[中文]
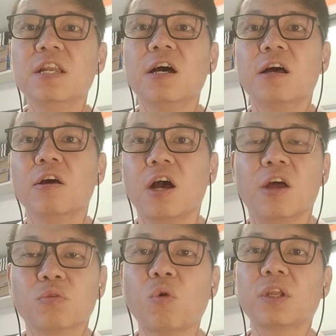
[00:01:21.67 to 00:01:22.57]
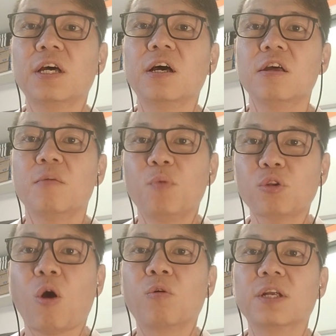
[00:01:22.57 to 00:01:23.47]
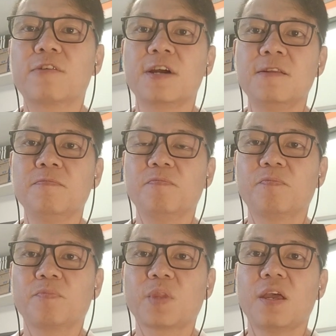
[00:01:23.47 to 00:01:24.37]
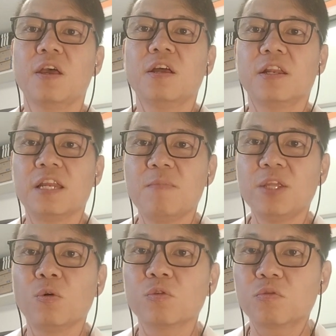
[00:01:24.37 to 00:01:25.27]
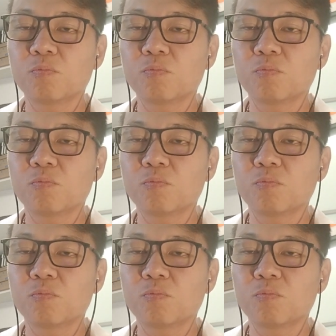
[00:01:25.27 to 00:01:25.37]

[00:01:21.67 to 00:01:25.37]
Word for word: 了很多的不同的人，里面有